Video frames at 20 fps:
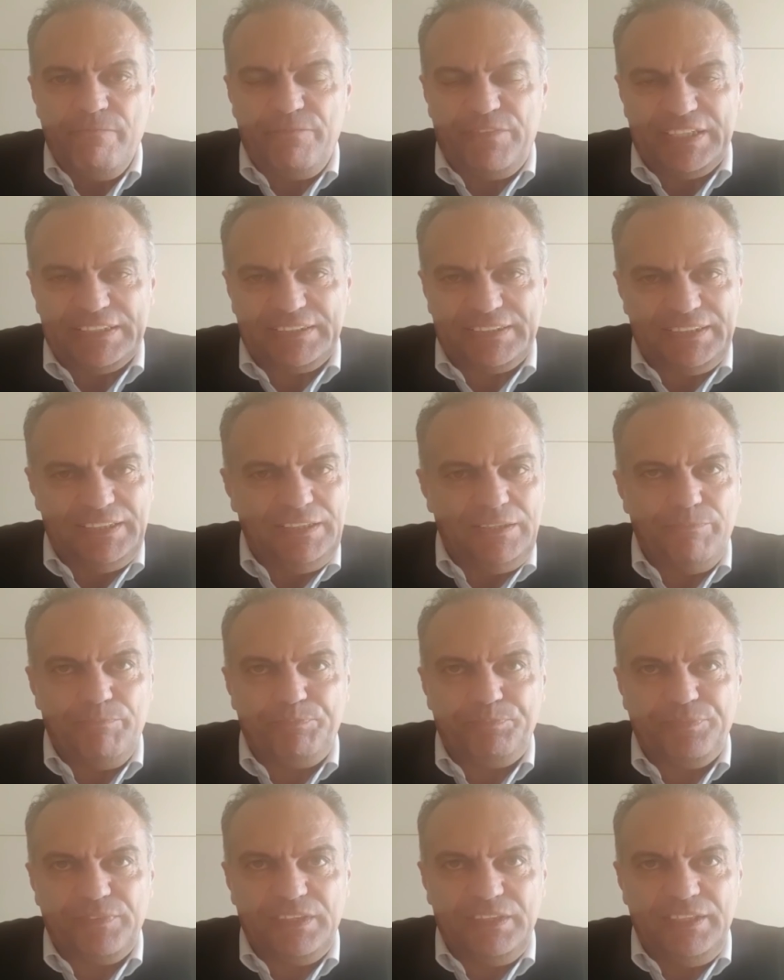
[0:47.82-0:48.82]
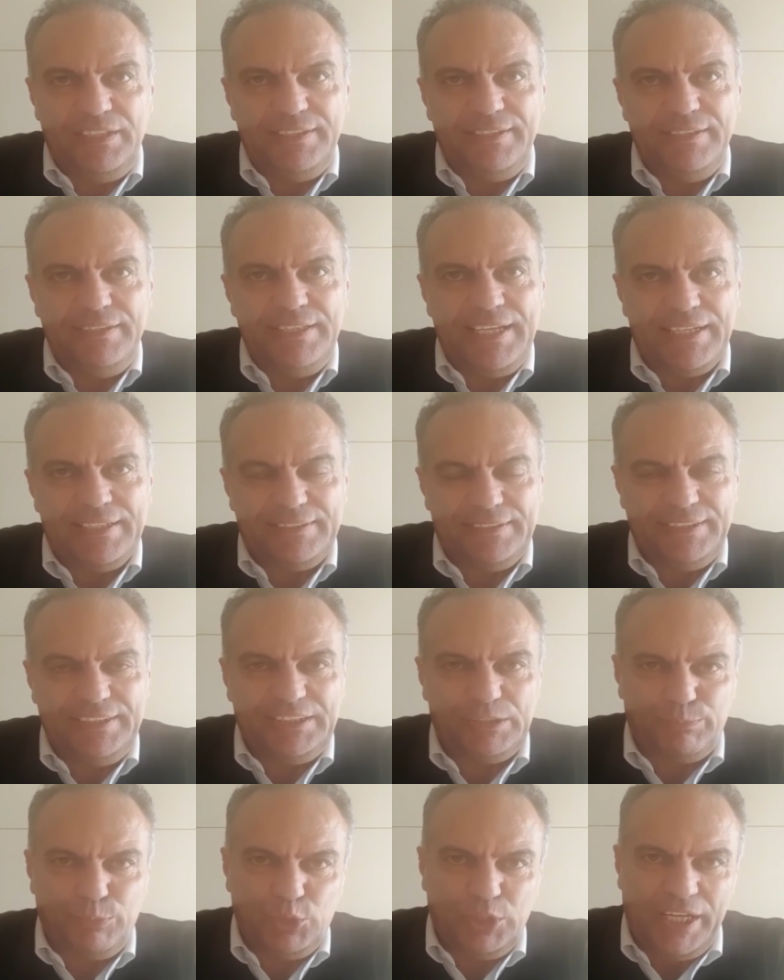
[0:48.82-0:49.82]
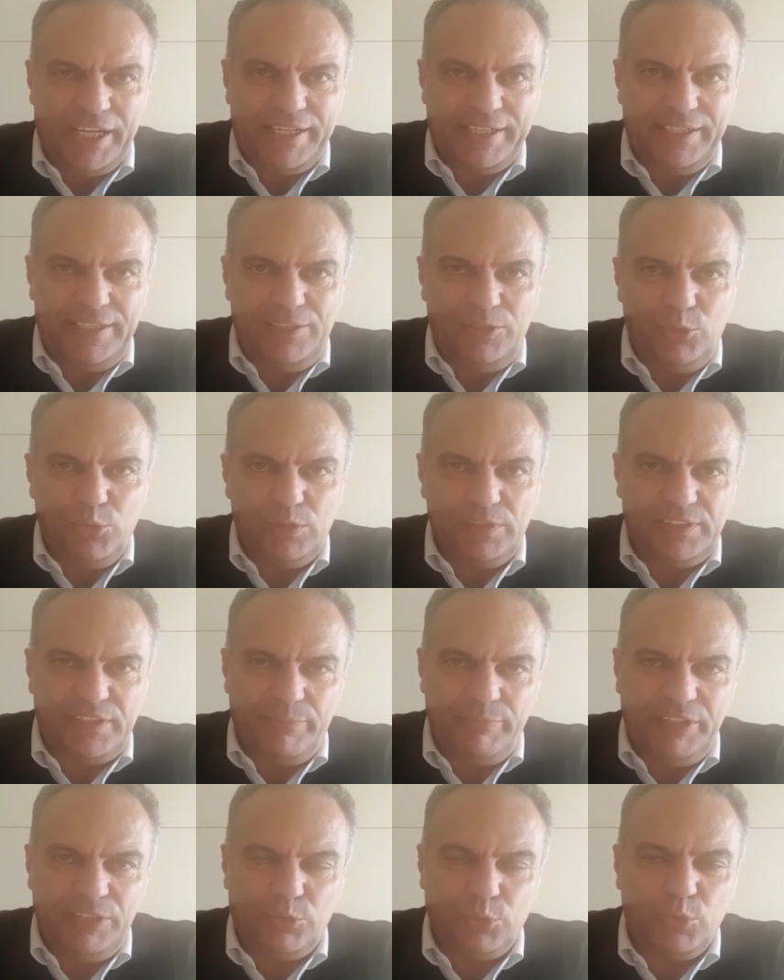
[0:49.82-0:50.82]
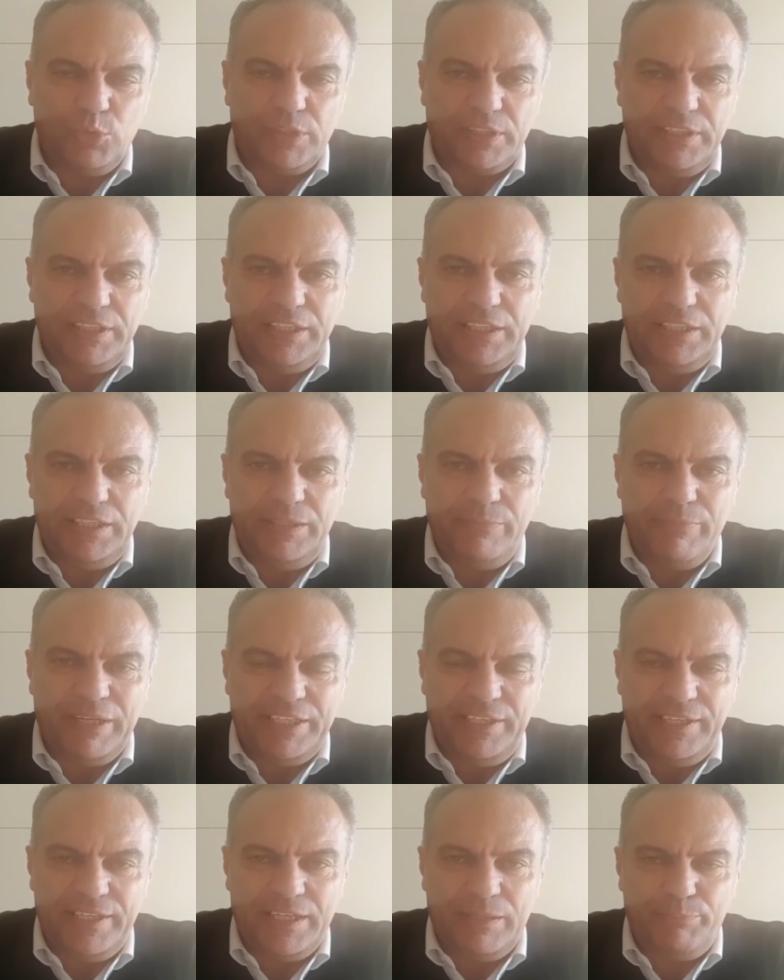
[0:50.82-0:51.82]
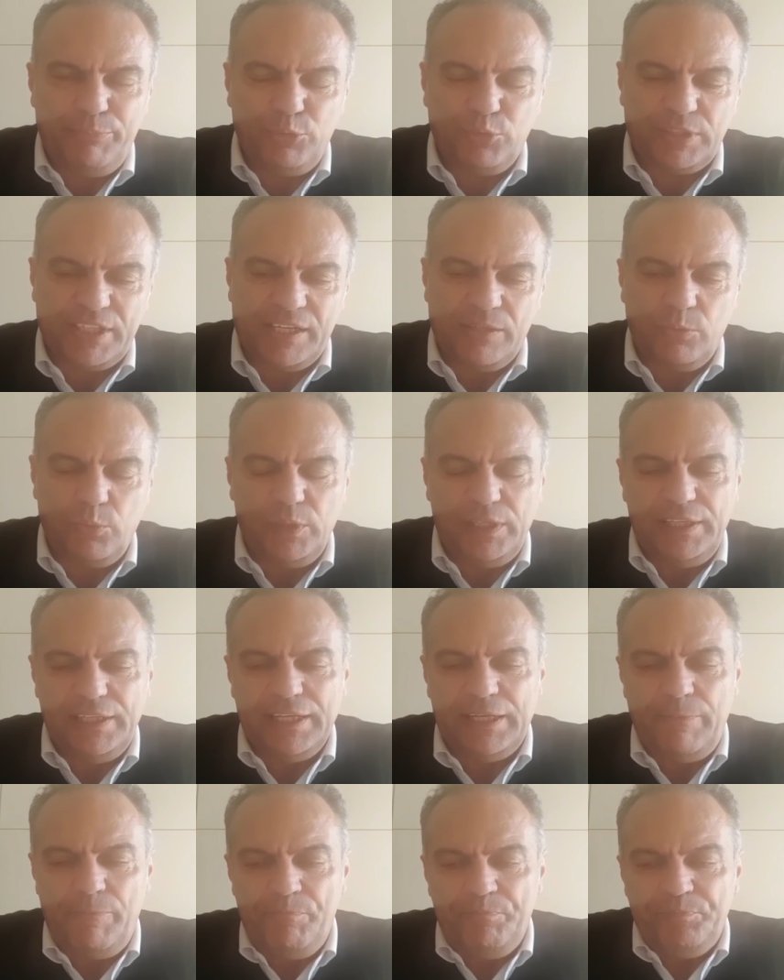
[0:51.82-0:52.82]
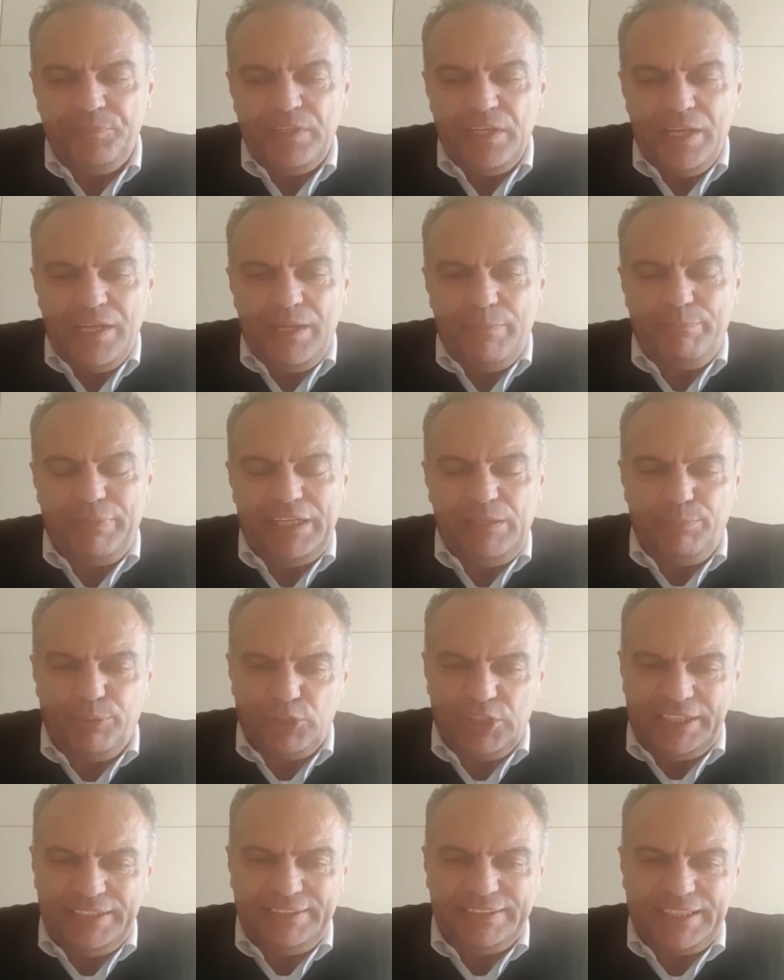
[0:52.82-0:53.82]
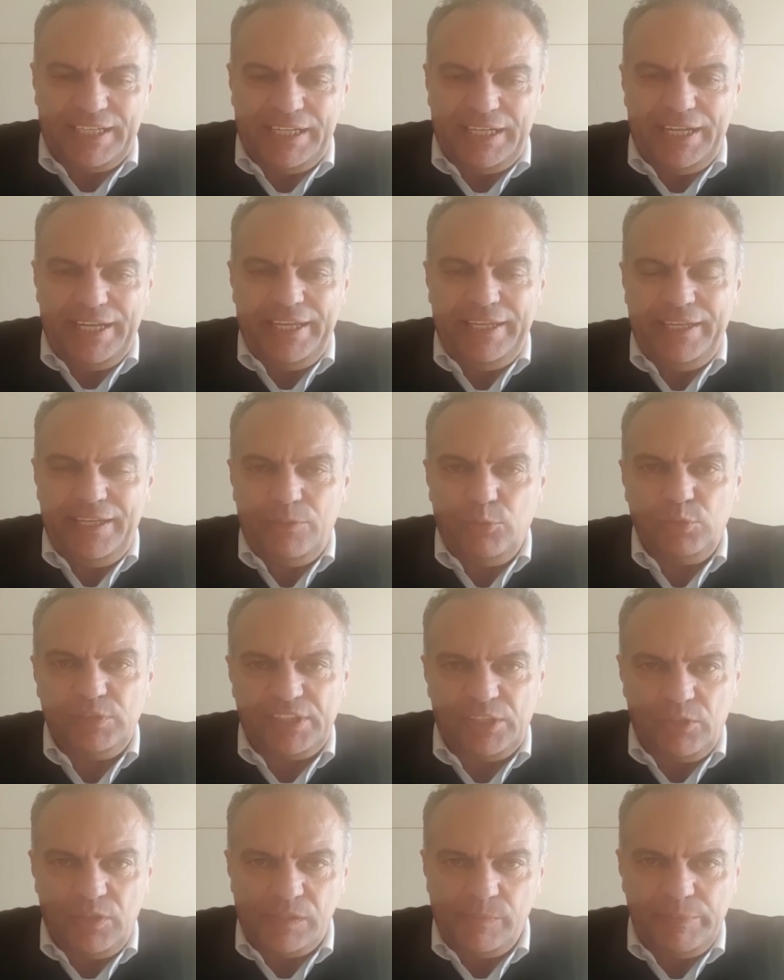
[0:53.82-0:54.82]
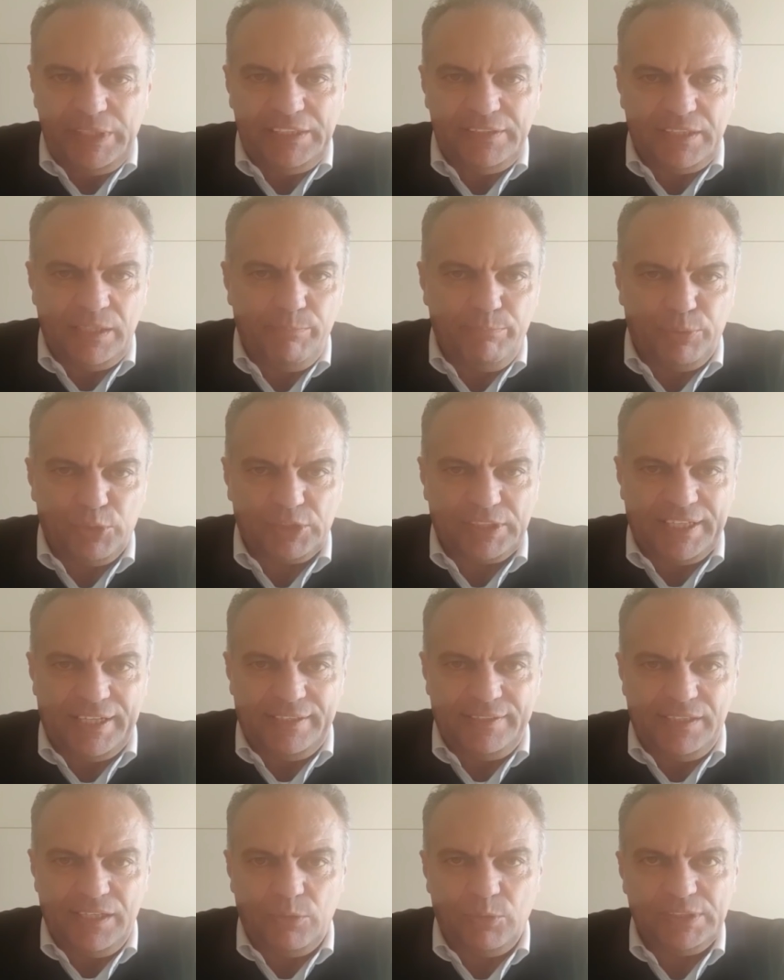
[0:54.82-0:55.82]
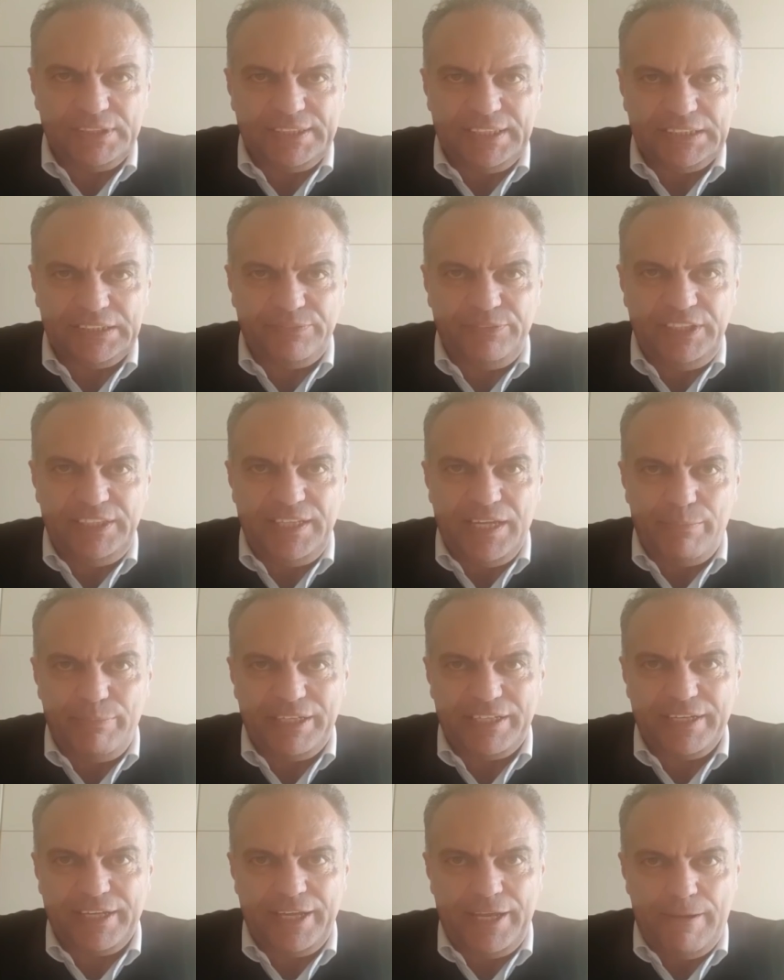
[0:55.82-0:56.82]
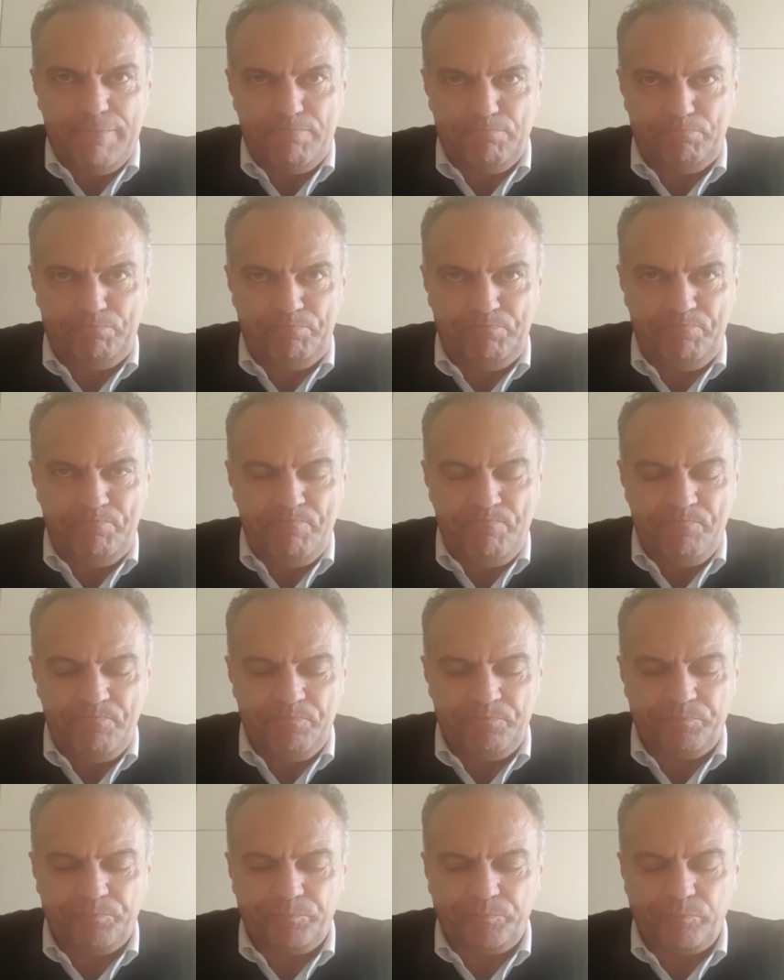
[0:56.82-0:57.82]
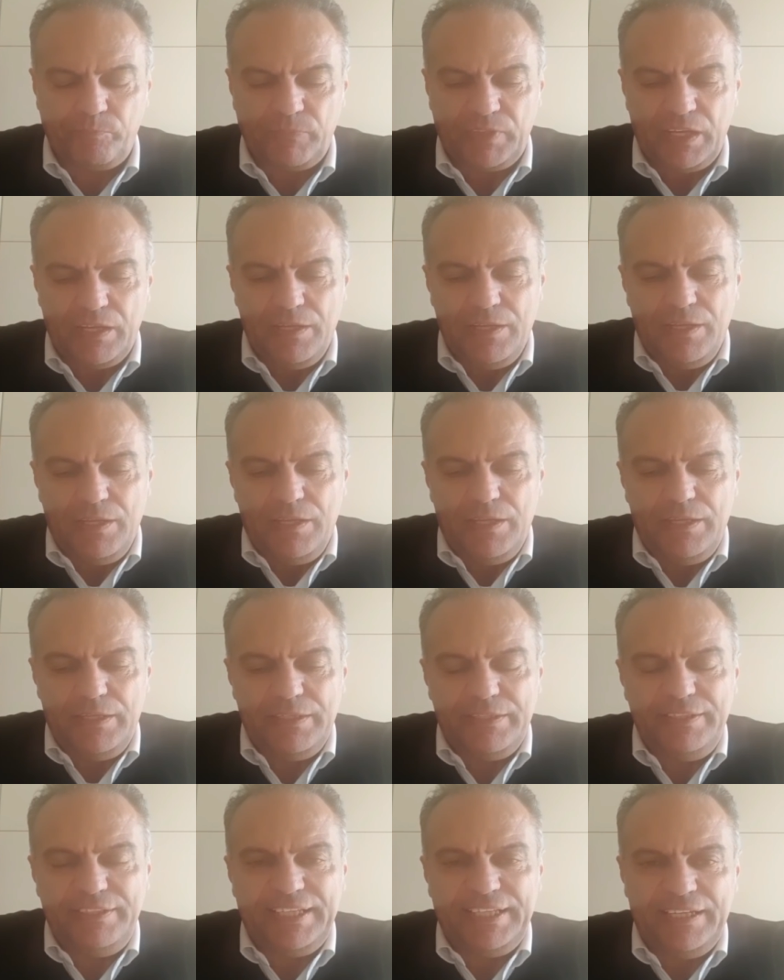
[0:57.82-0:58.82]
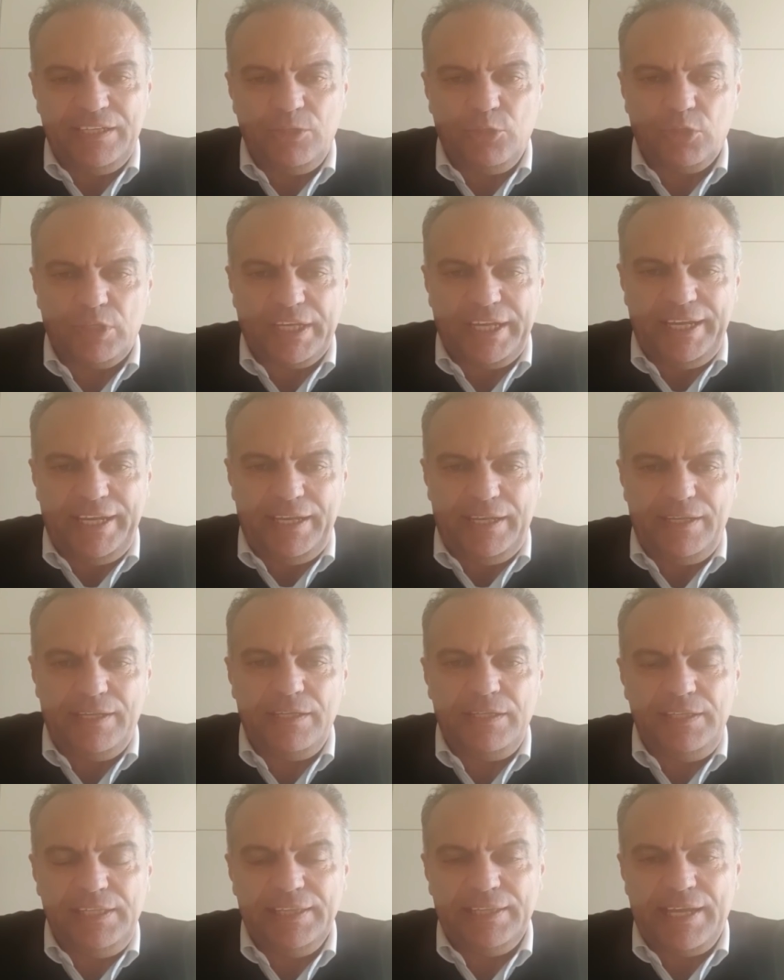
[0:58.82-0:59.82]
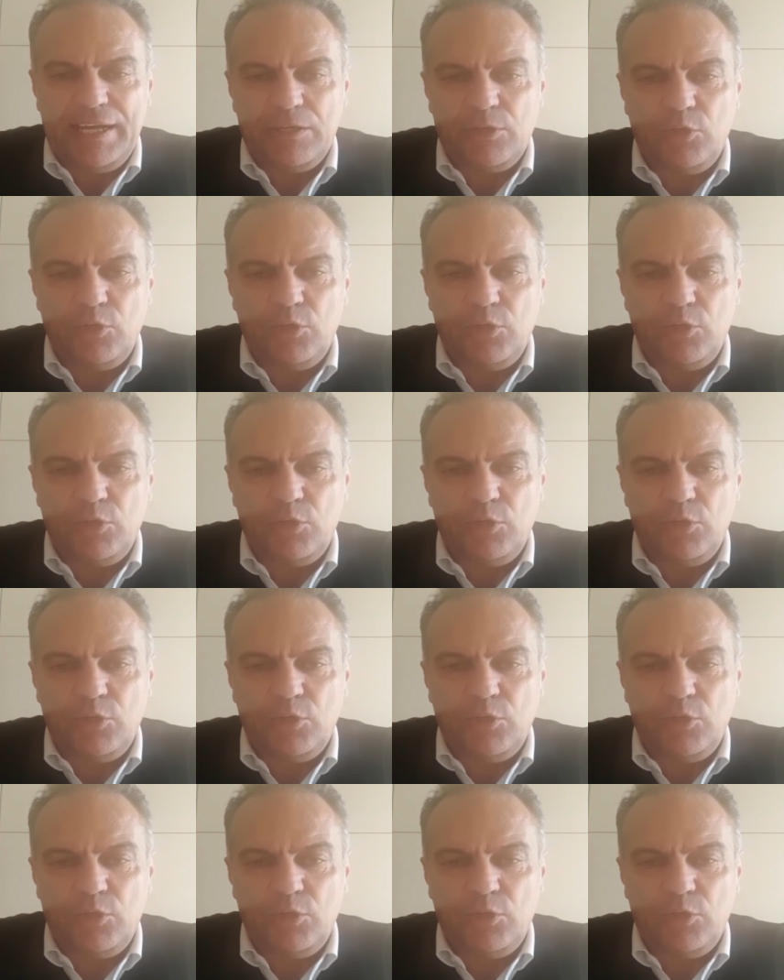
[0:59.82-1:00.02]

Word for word: far sì di, da disputare gli ultimi turni in maniera più tranquilla. Per il Potenza è ulteriormente importante questa sfida perché mh, mm, ritengo che eh, la